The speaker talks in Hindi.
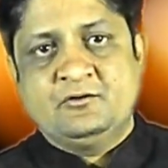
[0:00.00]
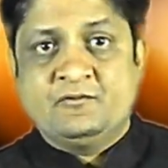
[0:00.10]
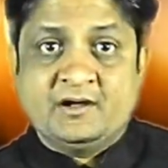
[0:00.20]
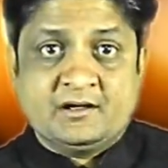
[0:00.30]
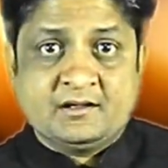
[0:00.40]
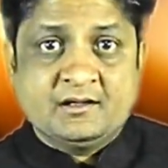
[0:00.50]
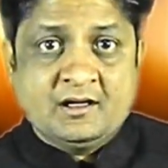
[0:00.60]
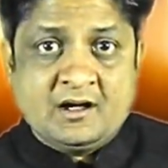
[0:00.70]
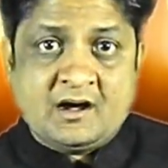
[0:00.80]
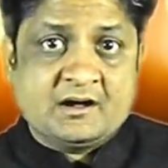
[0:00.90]

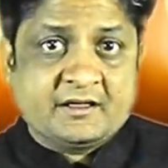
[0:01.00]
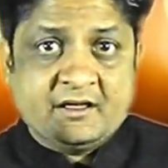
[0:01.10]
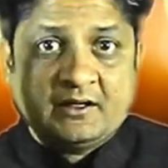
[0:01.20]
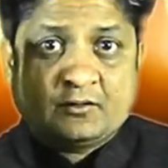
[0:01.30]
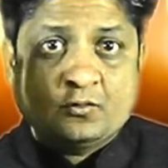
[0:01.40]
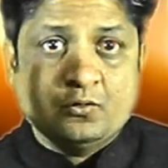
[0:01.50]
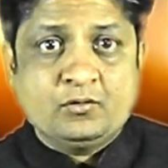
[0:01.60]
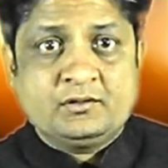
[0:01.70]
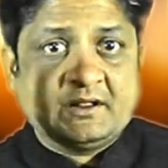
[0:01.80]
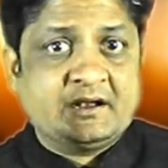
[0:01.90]
वह आंखें
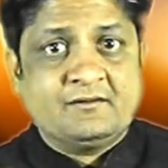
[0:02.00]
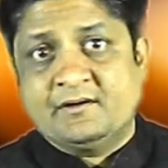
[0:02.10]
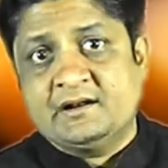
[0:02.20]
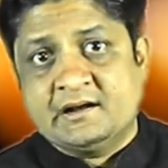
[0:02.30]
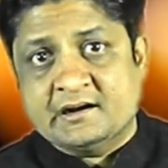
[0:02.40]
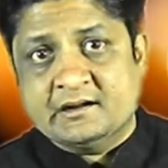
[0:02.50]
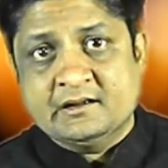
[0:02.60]
खोल देने वाला